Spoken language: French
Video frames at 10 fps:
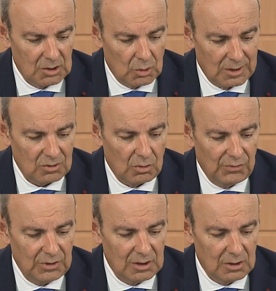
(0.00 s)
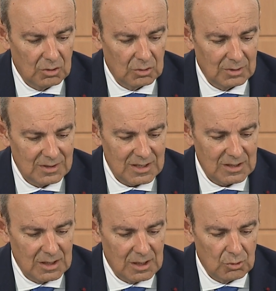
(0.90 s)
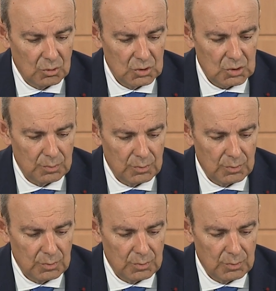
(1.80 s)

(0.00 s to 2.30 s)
de rétrofit des ATL-2 se